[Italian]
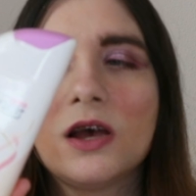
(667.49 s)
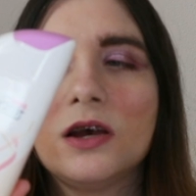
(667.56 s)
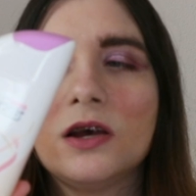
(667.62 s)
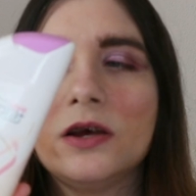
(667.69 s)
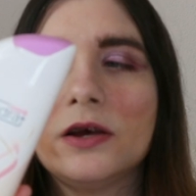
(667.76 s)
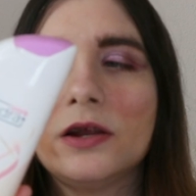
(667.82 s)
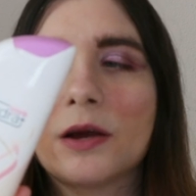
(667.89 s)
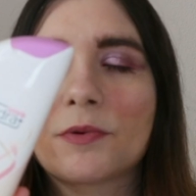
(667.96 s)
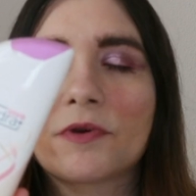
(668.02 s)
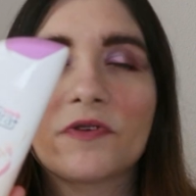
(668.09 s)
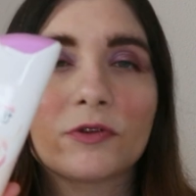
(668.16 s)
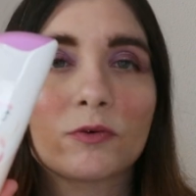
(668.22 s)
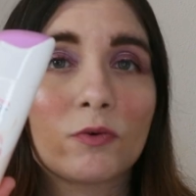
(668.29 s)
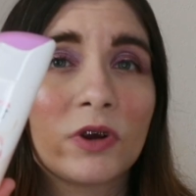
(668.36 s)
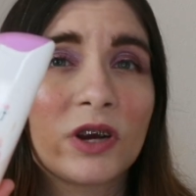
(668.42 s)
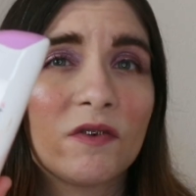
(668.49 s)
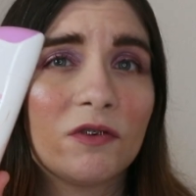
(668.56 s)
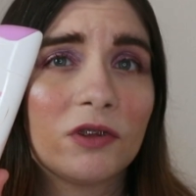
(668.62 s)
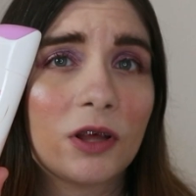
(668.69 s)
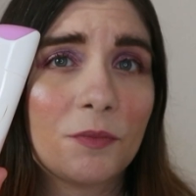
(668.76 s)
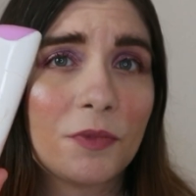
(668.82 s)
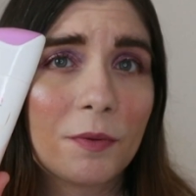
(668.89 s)
Eh, l'ha provato qualche
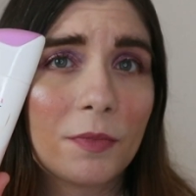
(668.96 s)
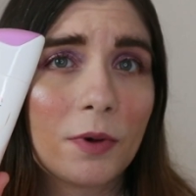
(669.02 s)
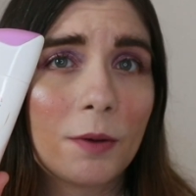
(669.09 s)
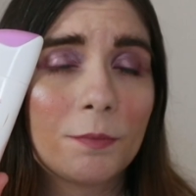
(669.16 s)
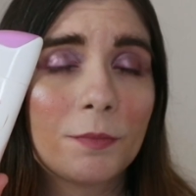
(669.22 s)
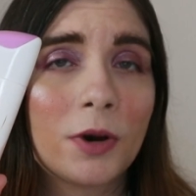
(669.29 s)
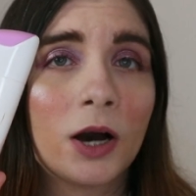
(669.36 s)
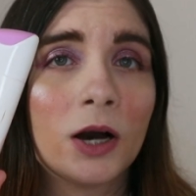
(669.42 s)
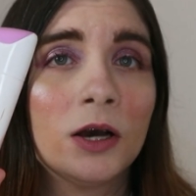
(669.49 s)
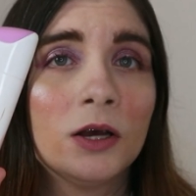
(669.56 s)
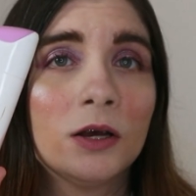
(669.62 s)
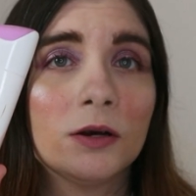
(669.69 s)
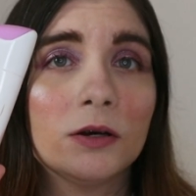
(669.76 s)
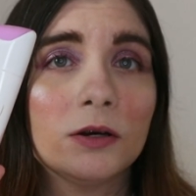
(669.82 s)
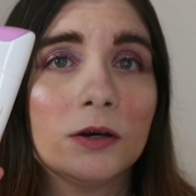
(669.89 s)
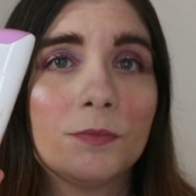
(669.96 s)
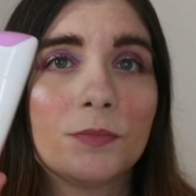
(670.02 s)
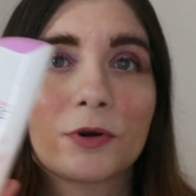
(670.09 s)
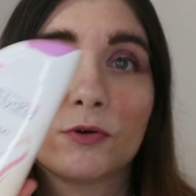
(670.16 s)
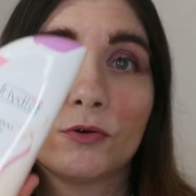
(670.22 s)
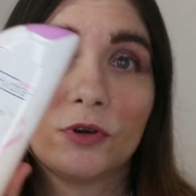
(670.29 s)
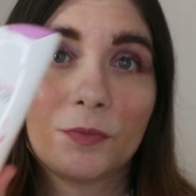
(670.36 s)
volta mia mamma eh,
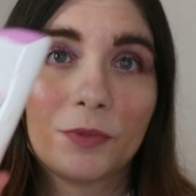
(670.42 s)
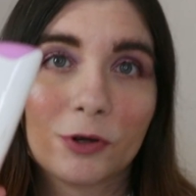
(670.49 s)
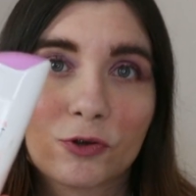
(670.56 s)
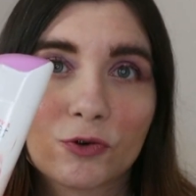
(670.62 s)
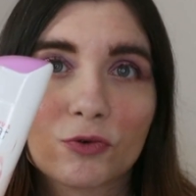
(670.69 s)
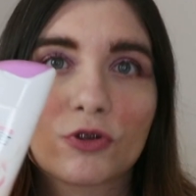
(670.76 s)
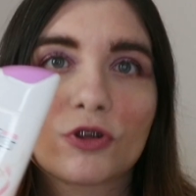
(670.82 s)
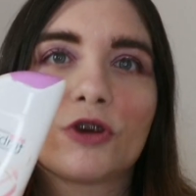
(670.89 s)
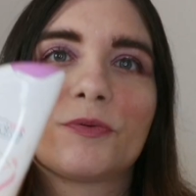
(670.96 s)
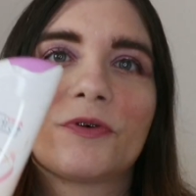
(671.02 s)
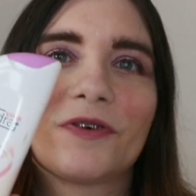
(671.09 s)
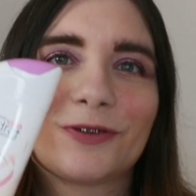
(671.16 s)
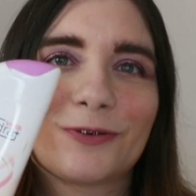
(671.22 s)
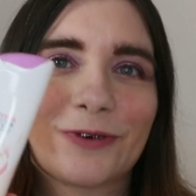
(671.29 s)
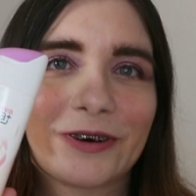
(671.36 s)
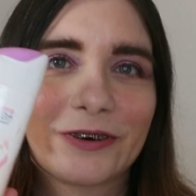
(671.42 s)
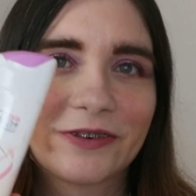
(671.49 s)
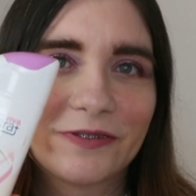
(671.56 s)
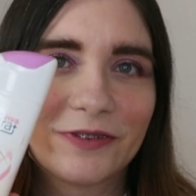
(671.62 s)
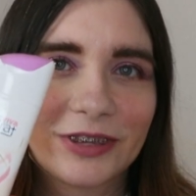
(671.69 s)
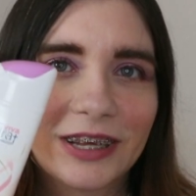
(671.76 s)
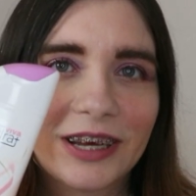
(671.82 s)
però non mi è piaciuto, l'ho provato qualche
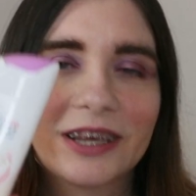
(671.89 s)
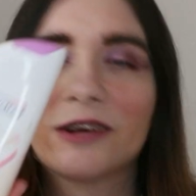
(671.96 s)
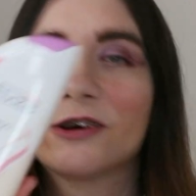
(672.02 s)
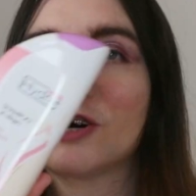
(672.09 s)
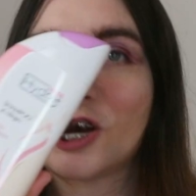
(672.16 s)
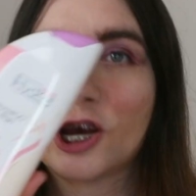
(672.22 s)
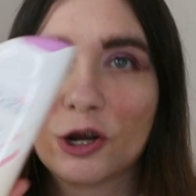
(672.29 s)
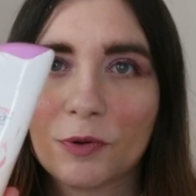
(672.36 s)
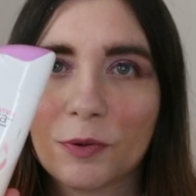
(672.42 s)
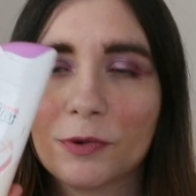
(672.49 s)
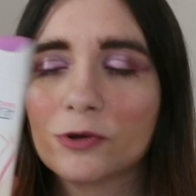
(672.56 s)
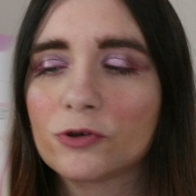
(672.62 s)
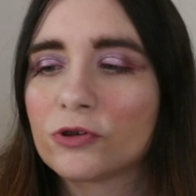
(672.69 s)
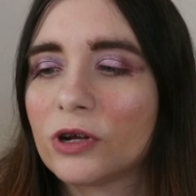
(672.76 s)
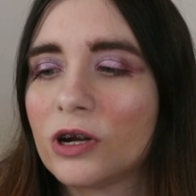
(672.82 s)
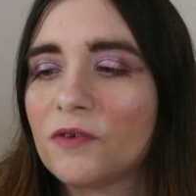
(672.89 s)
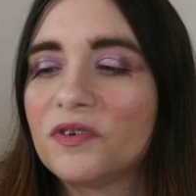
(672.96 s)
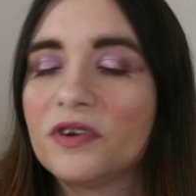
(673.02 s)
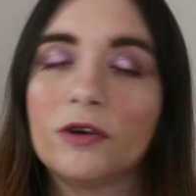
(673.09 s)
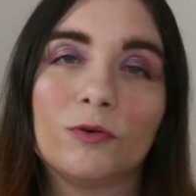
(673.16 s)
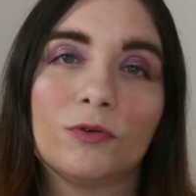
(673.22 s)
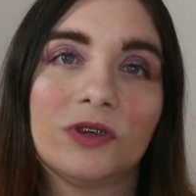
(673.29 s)
volta io e non mi è piaciuto, alla
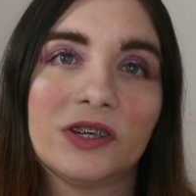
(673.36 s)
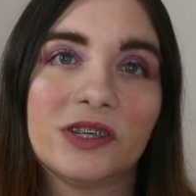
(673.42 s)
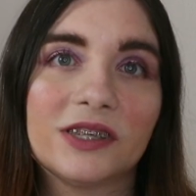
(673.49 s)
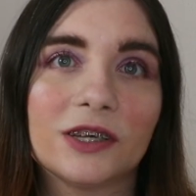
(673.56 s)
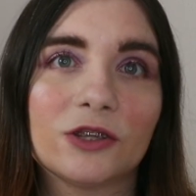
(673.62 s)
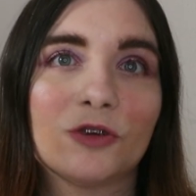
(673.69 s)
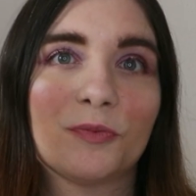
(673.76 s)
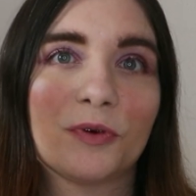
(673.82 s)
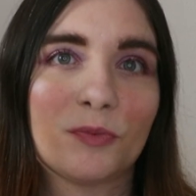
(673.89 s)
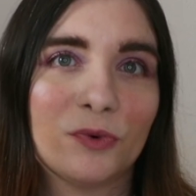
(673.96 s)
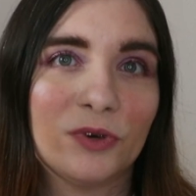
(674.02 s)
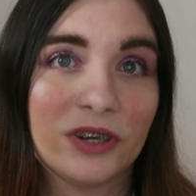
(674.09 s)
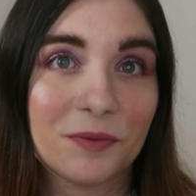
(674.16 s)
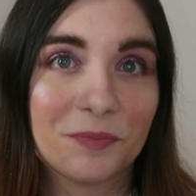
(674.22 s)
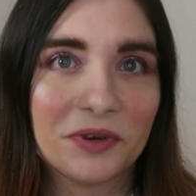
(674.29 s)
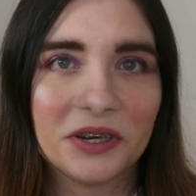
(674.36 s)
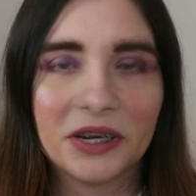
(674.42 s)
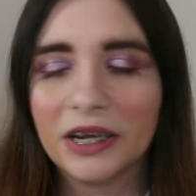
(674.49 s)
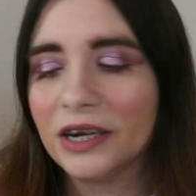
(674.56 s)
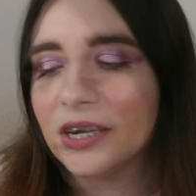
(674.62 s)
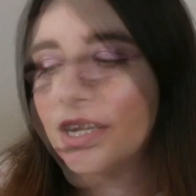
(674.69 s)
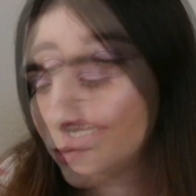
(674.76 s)
fine l'ho utilizzato per pulire i pennelli.